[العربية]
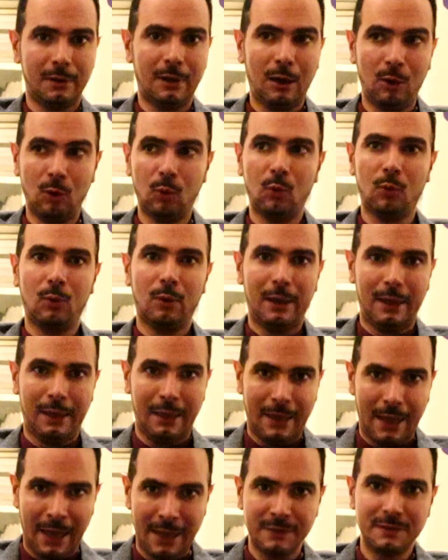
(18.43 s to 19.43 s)
او
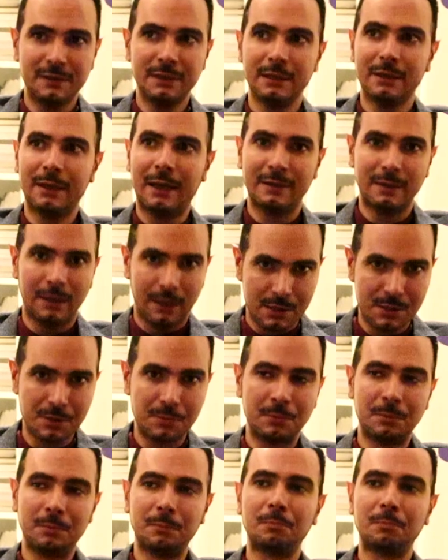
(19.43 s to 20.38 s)
الانتي ناتاليزم